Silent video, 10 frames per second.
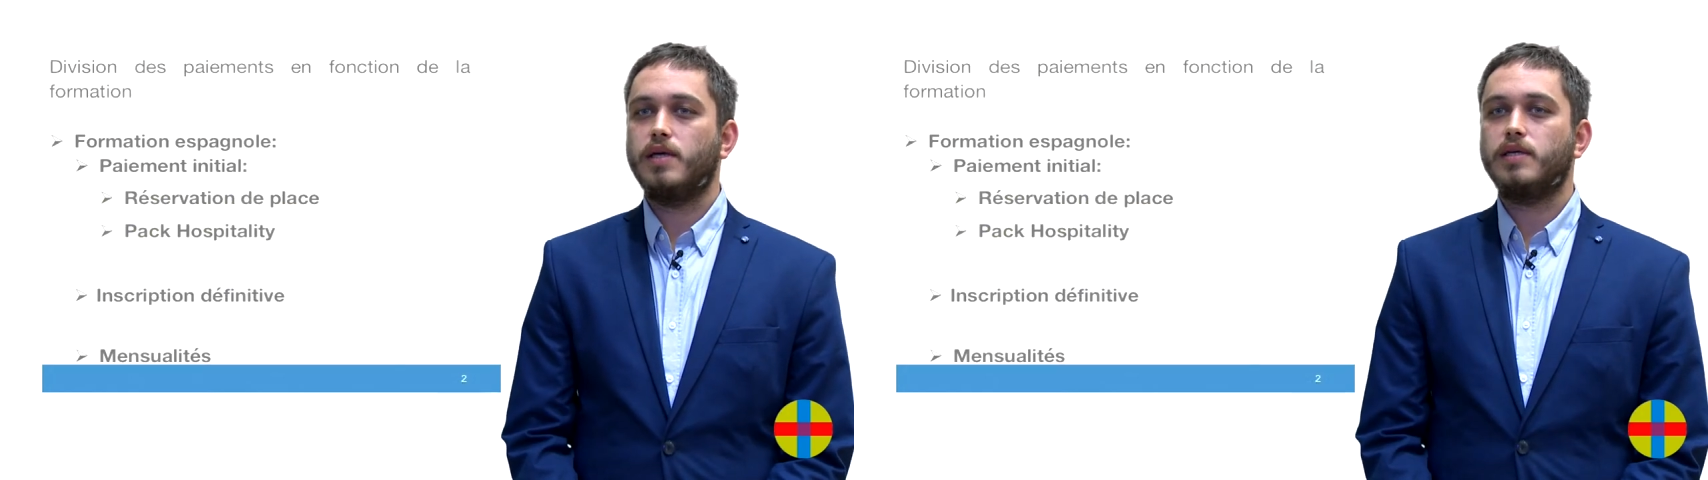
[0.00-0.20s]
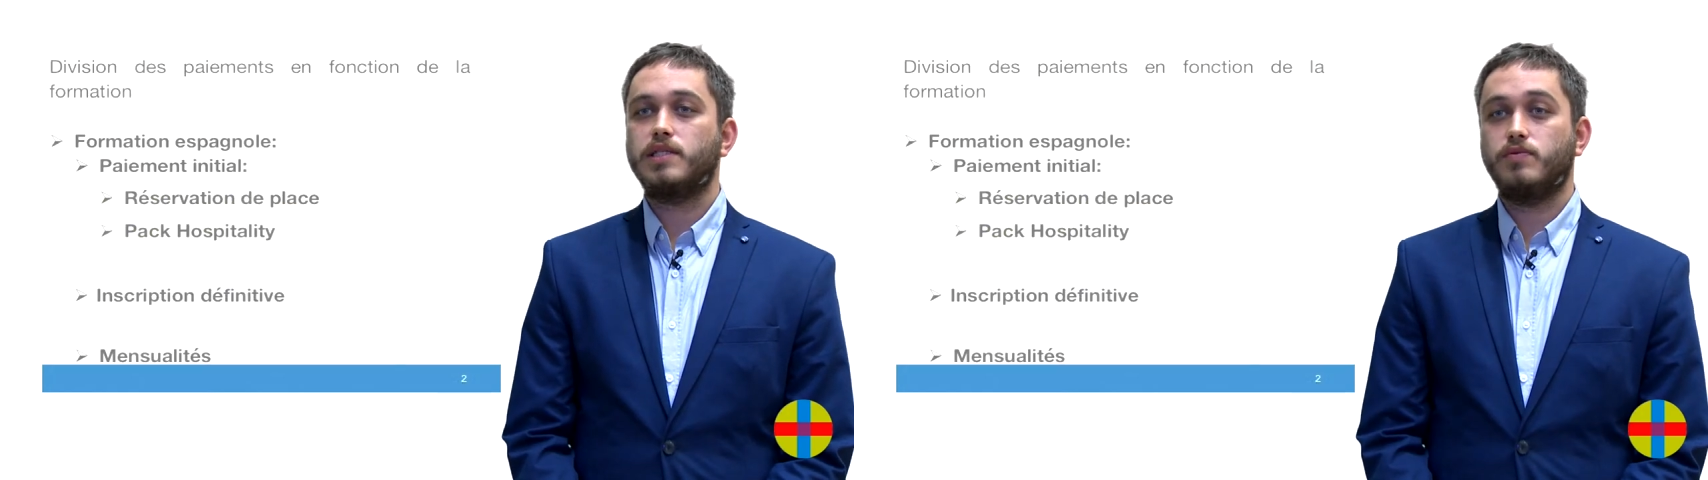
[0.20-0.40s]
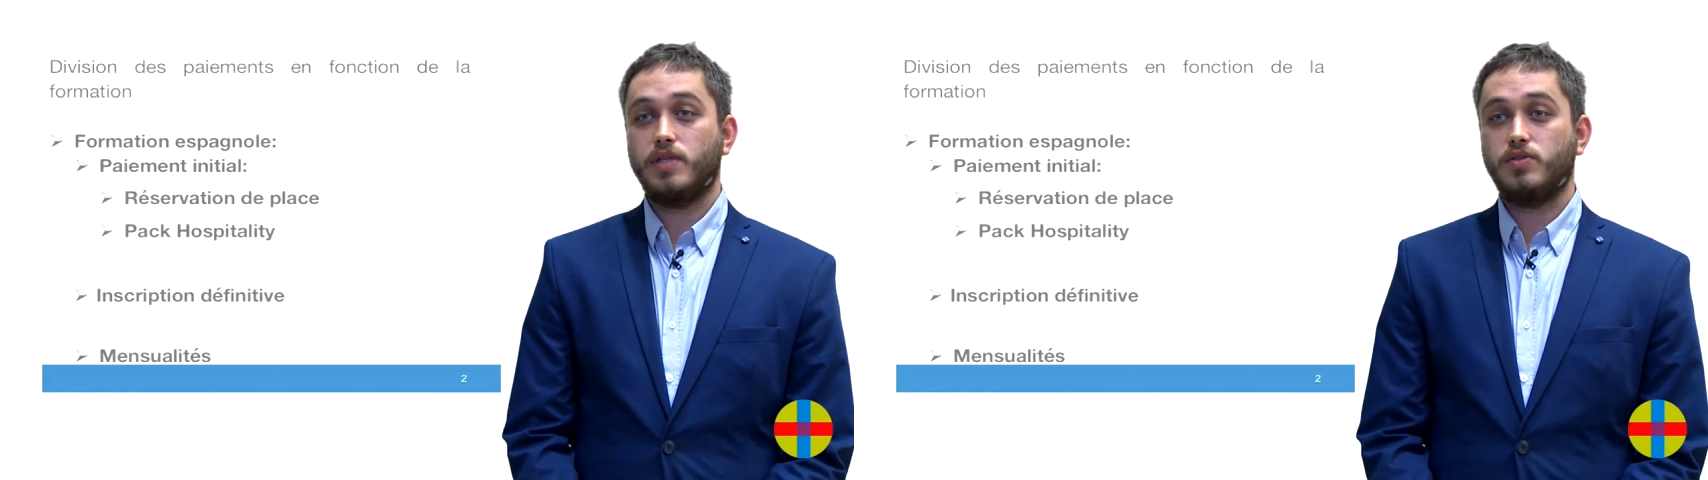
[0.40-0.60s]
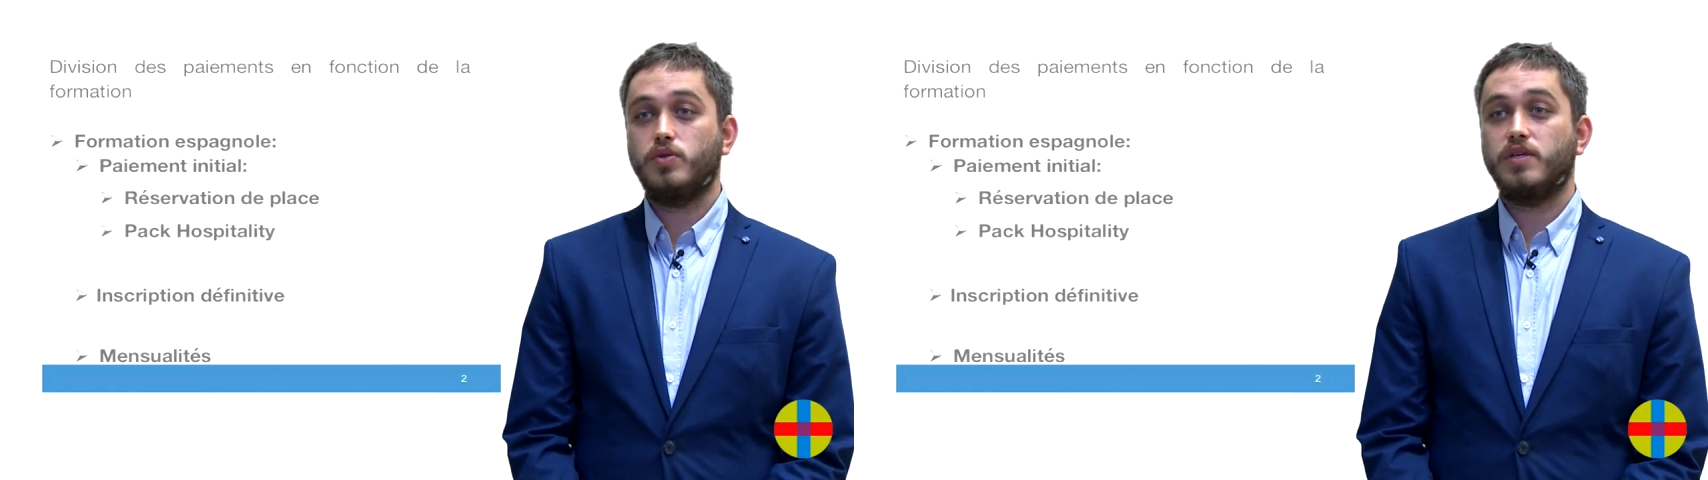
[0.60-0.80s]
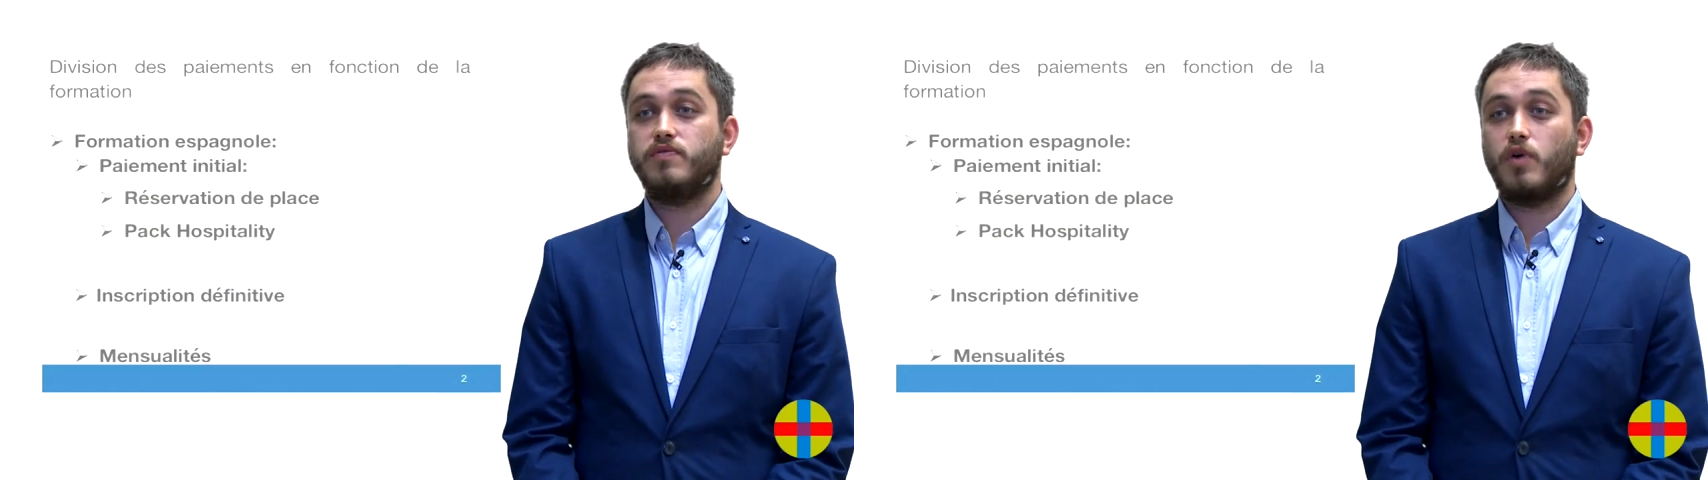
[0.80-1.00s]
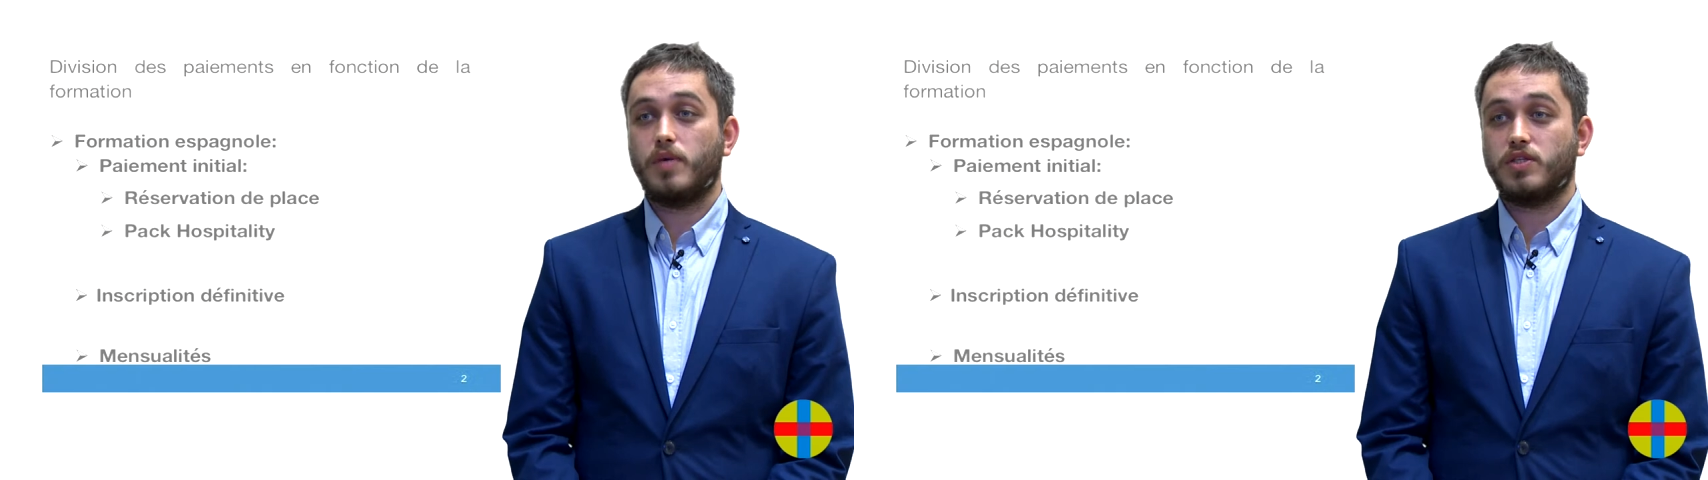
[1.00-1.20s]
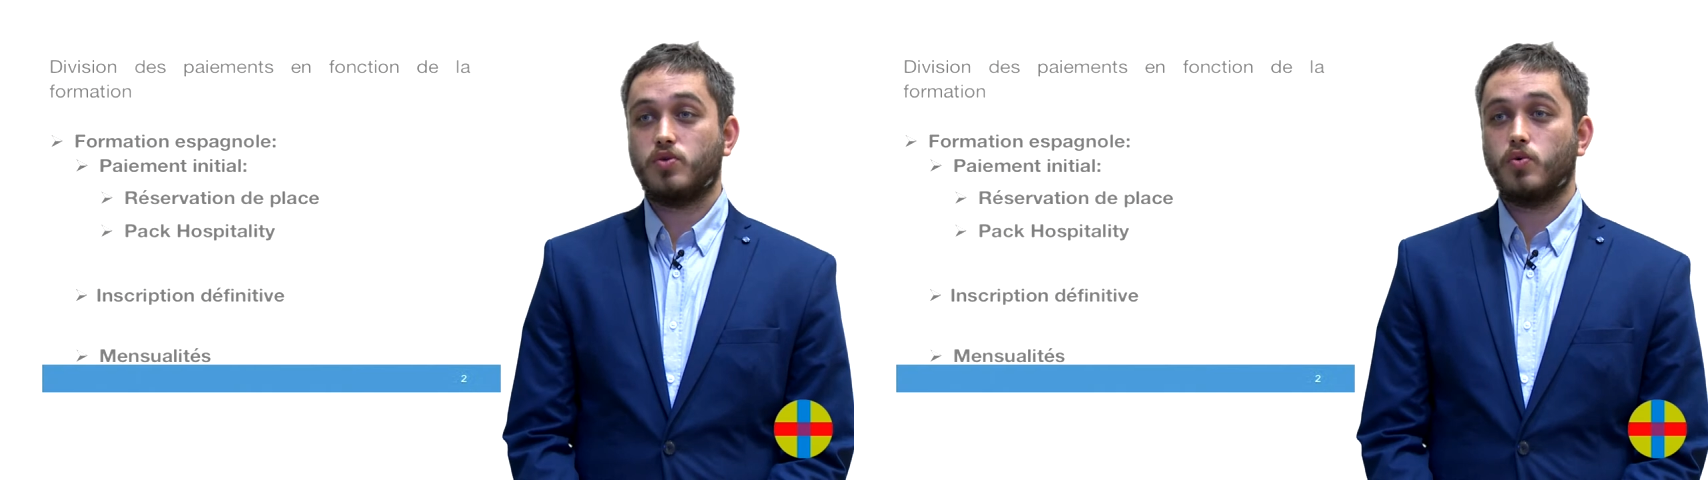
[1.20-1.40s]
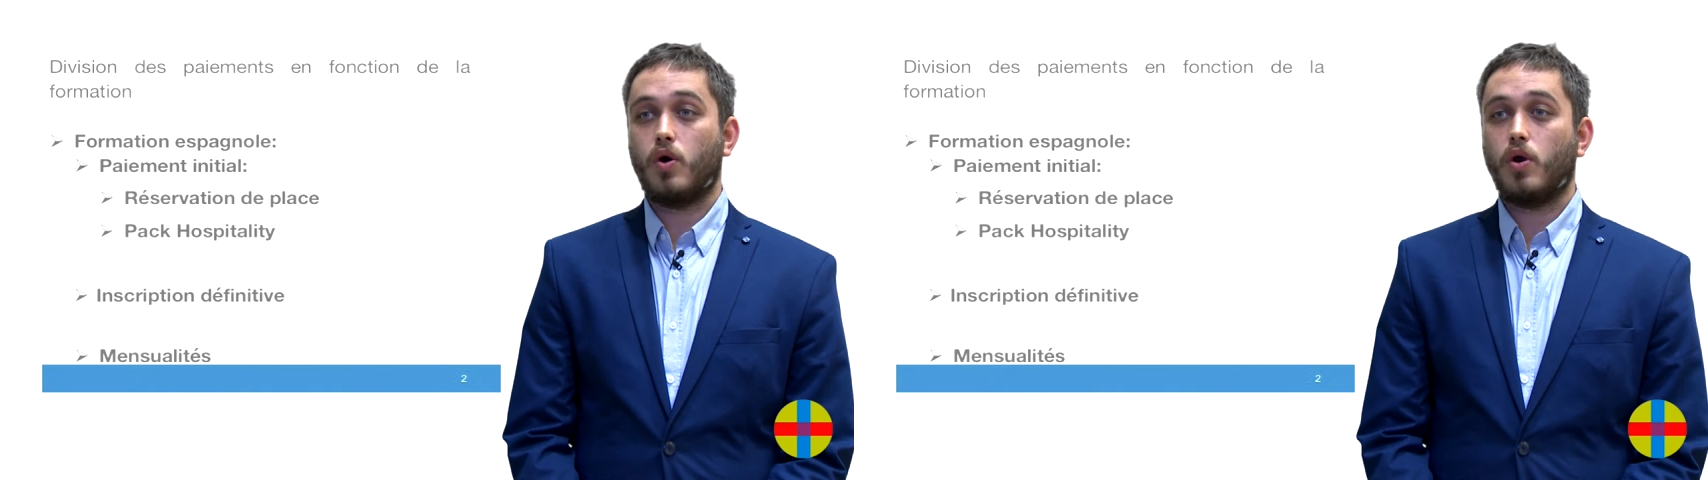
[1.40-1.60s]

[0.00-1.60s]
Si vous étudiez une formation